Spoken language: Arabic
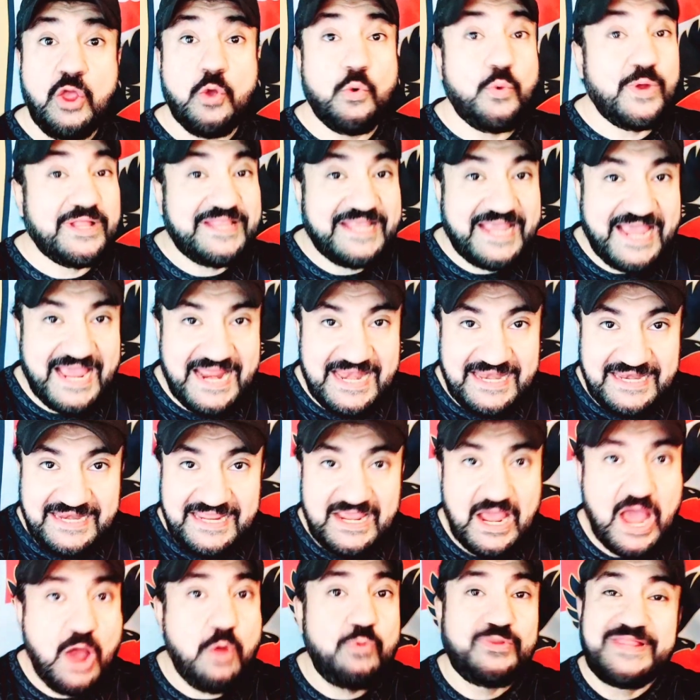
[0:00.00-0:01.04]

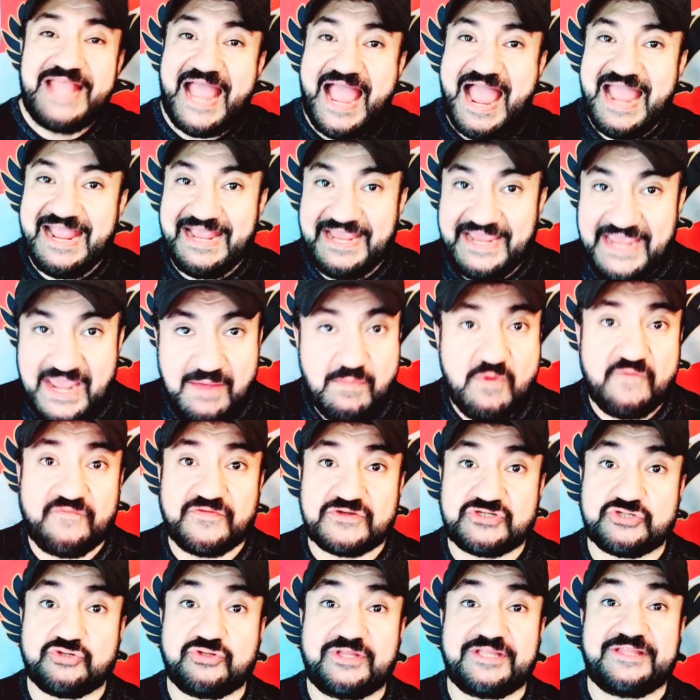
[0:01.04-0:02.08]
وتخليه او تحجمه في
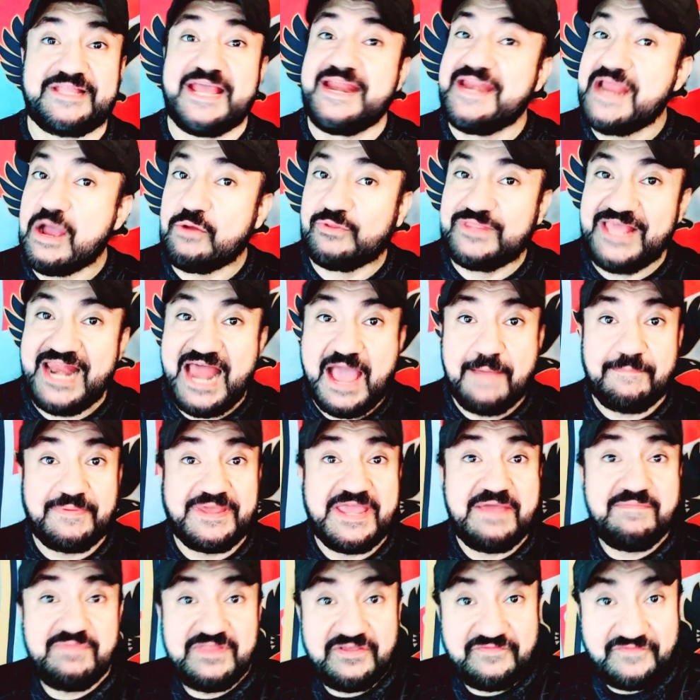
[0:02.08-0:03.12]
الشوط الثاني او تلعب
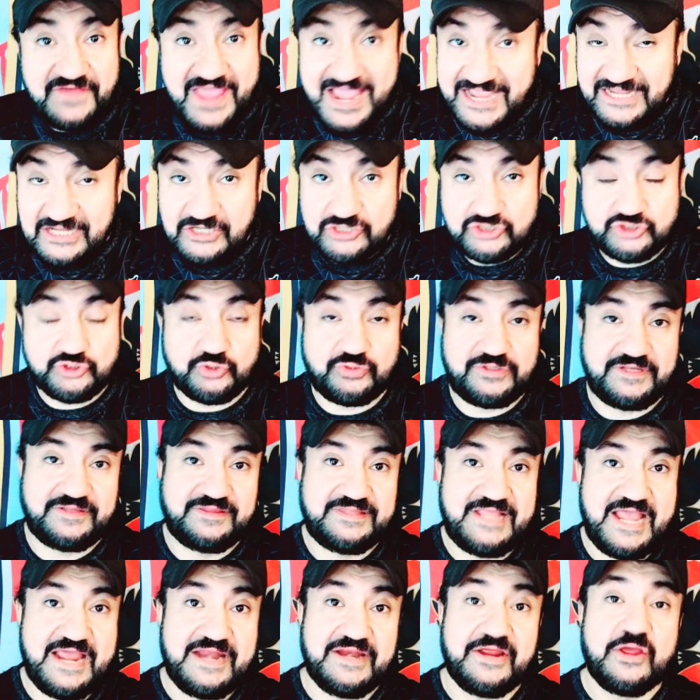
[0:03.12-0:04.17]
جيم دفاعي الشوط
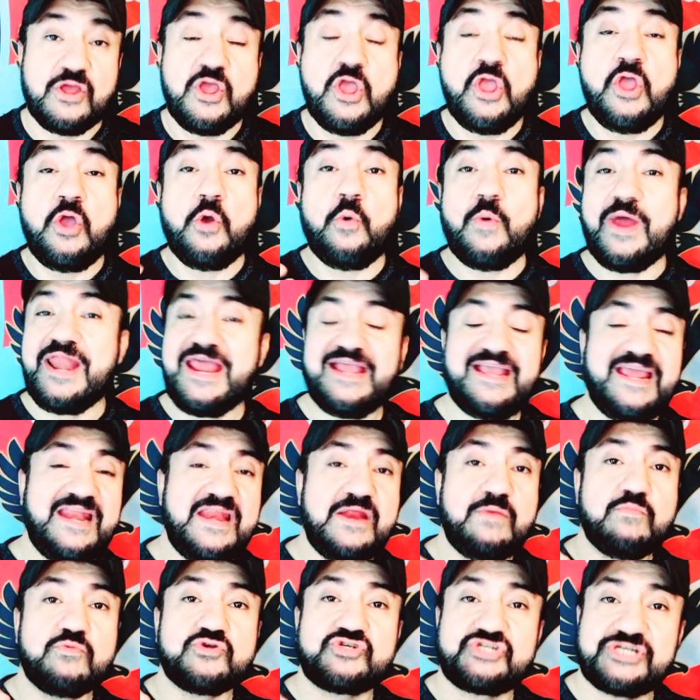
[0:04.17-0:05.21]
الثاني ولكن
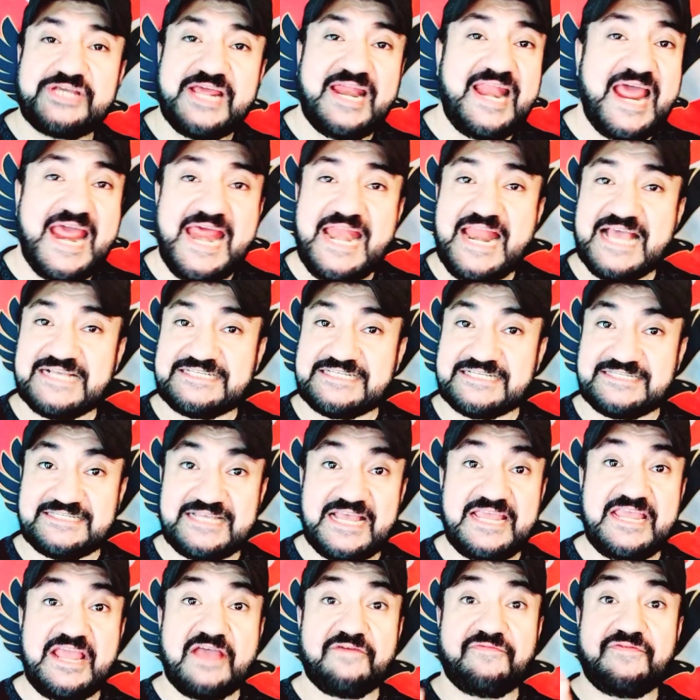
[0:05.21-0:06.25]
المشكله
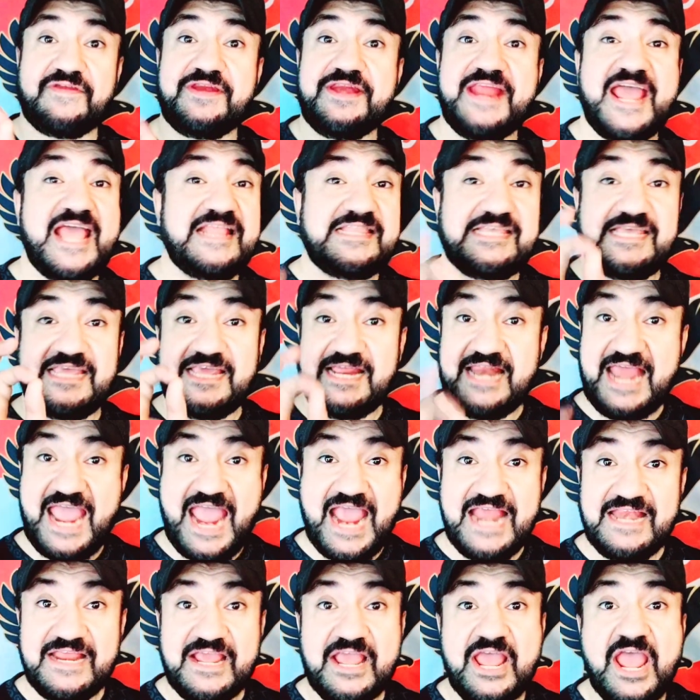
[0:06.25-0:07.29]
الاساسيه في النادي
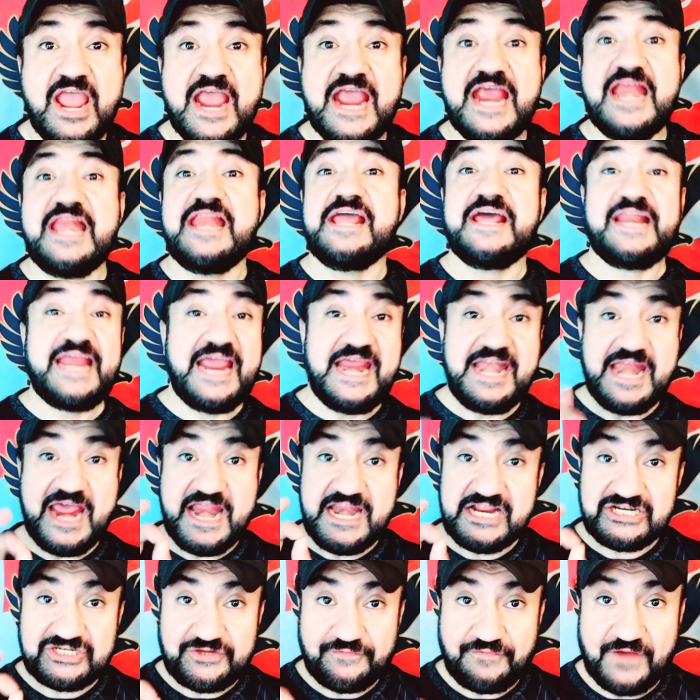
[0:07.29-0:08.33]
الاهلي اللي رقنا
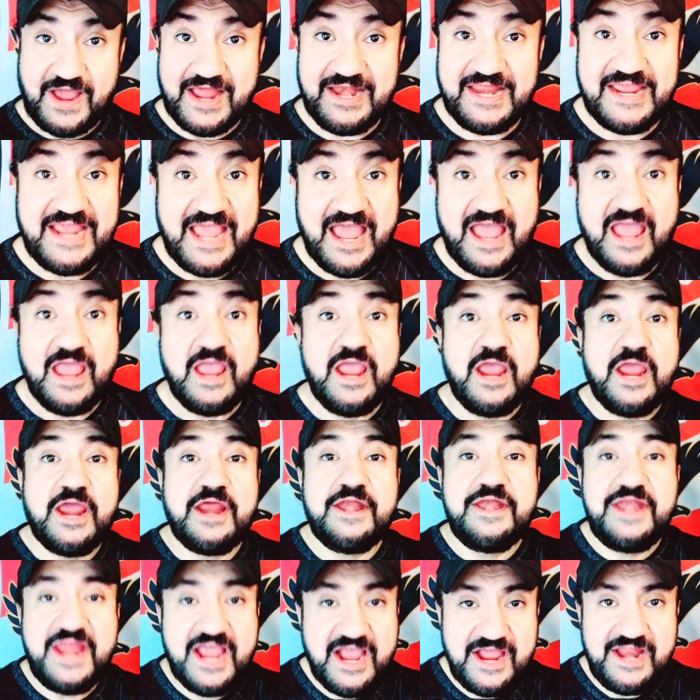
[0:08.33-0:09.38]
نشف عليها
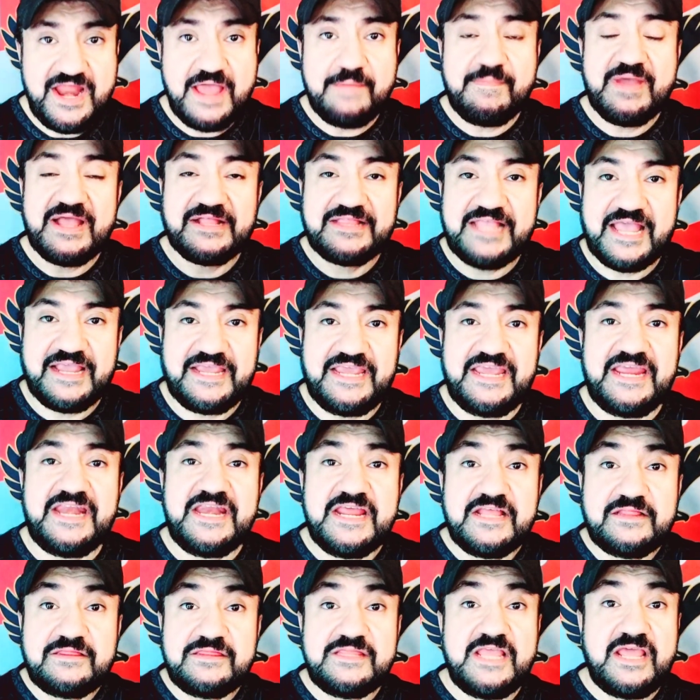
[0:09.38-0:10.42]
ان احنا محتاجين
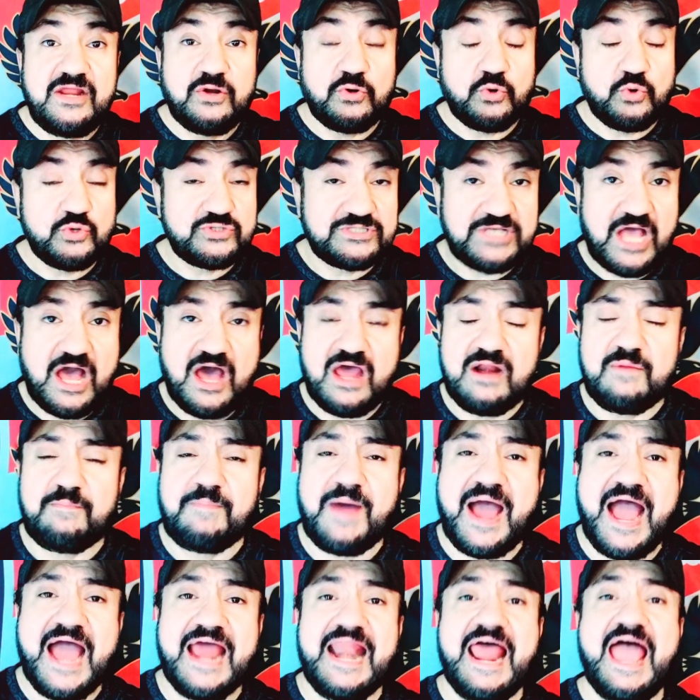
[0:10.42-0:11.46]
اتنين روس
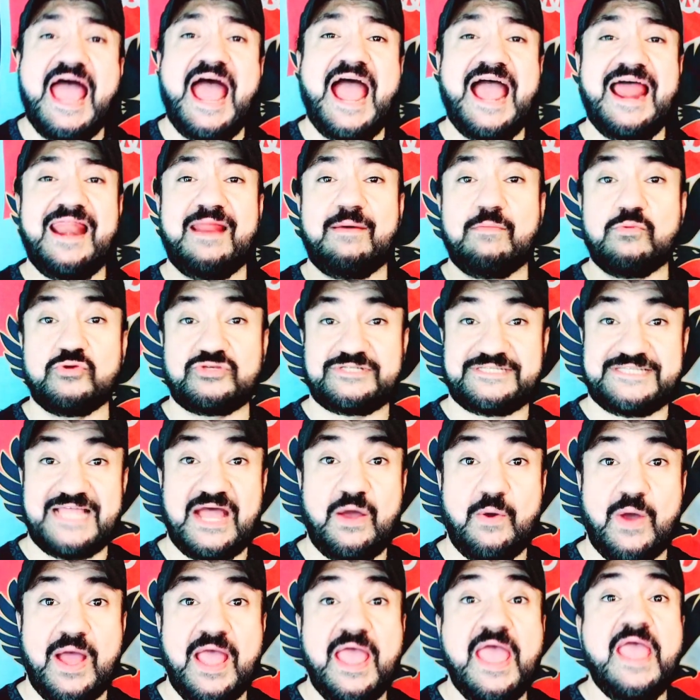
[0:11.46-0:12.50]
حرب على اعلى
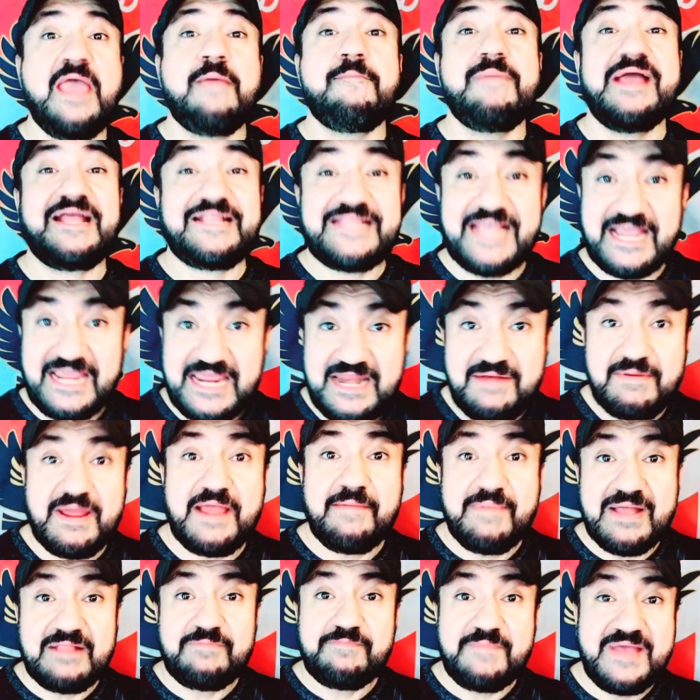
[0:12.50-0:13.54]
مستوى محتاجين
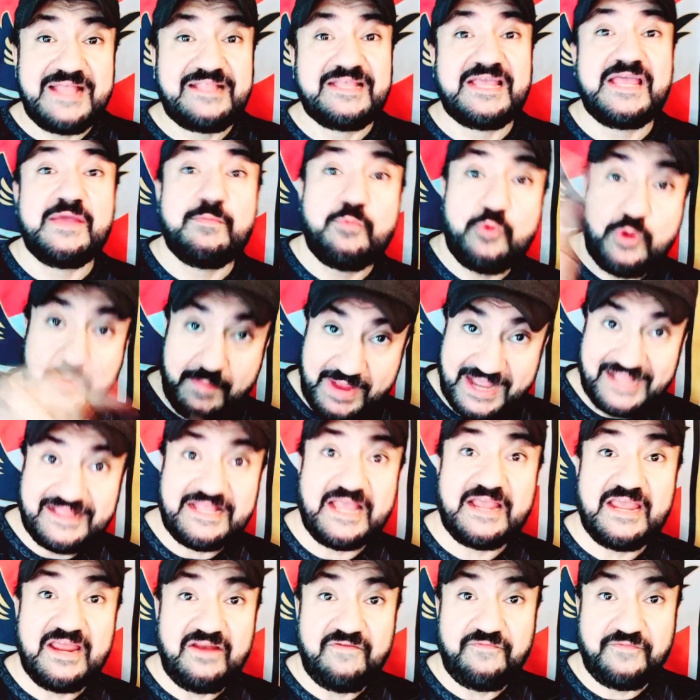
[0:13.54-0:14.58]
عماد متعب
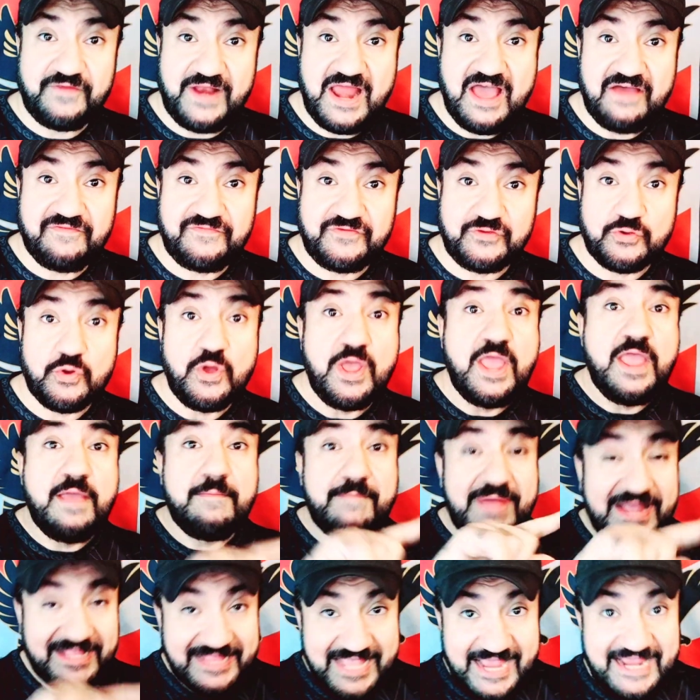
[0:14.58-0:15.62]
ومحتاجين فلافيو
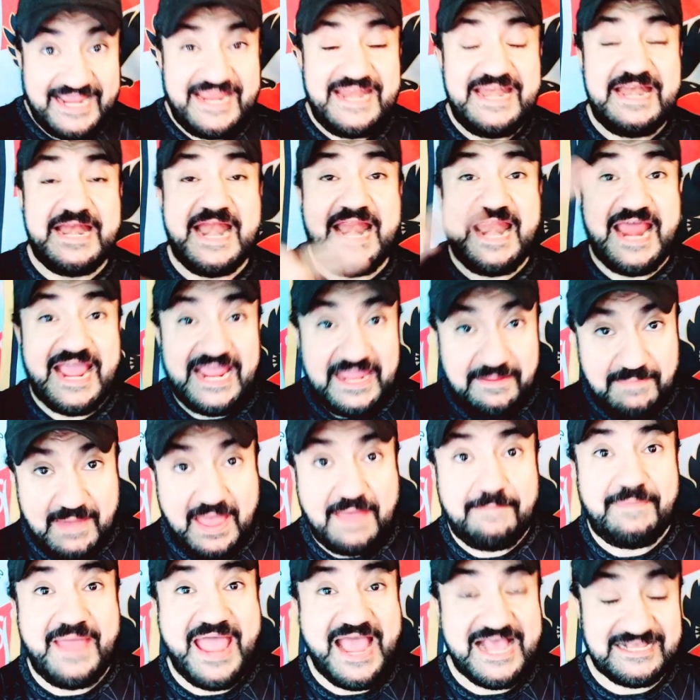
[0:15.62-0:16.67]
محتاجين
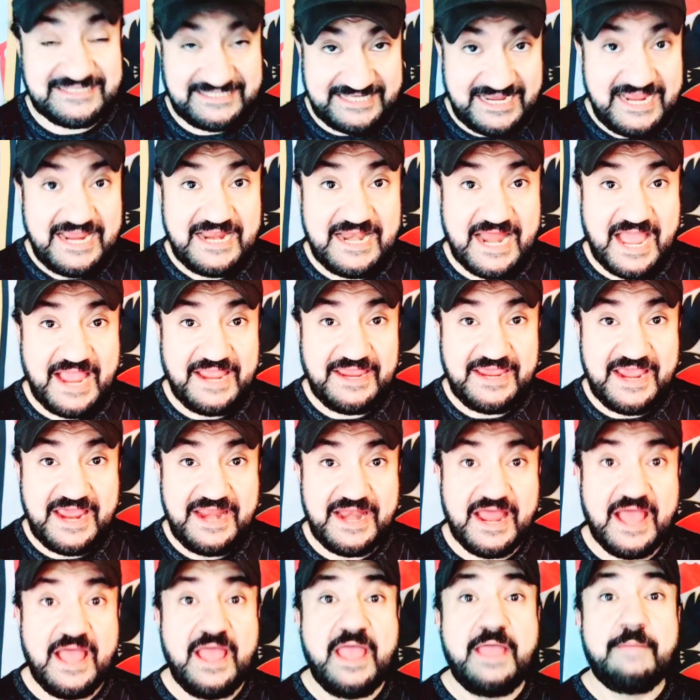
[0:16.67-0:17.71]
لعيبه بهذه
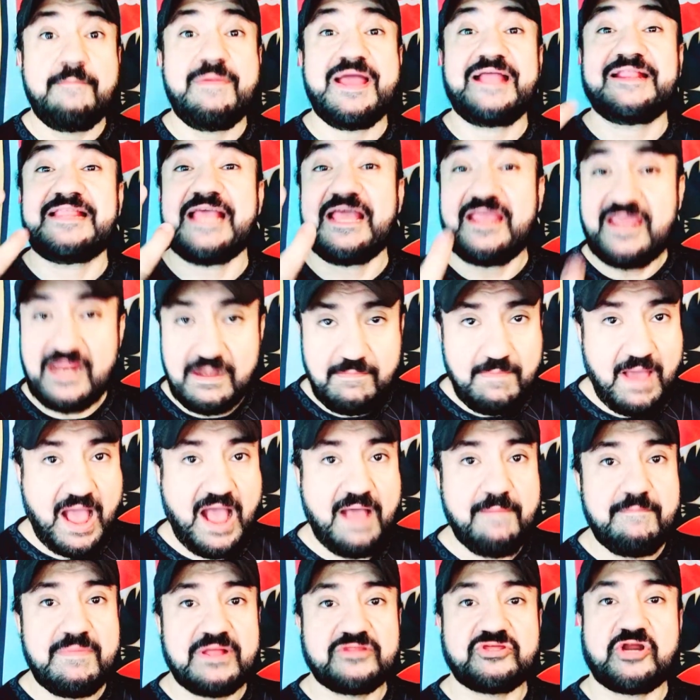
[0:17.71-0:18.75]
العينه محتاجين
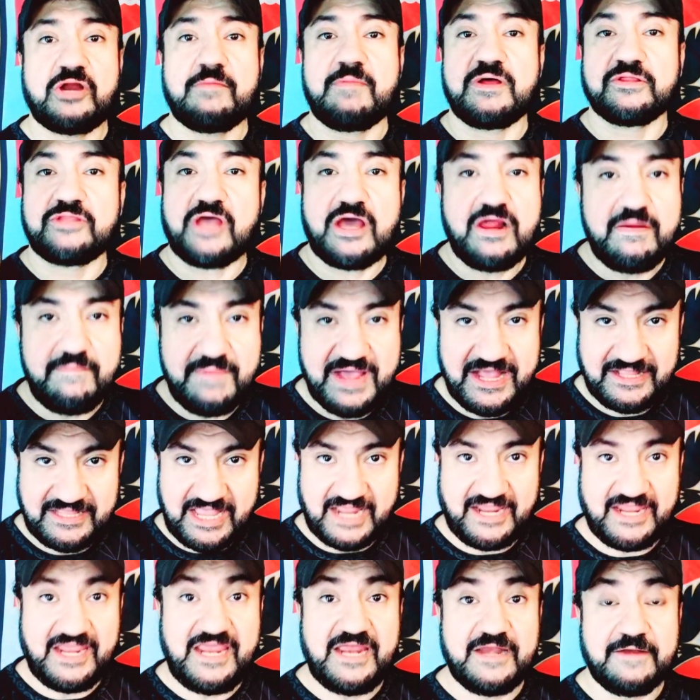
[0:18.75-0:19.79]
محمد رمضان
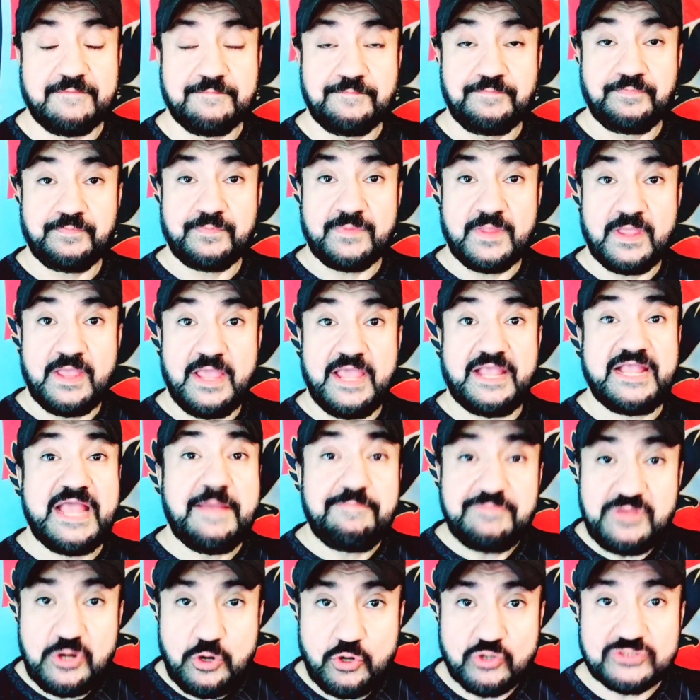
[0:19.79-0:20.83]
محتاجين
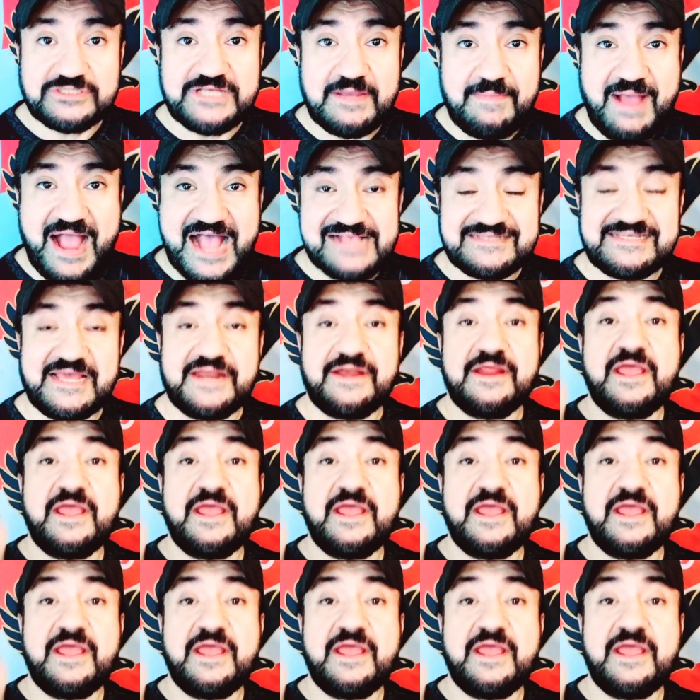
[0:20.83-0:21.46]
الكابتن حسام حسن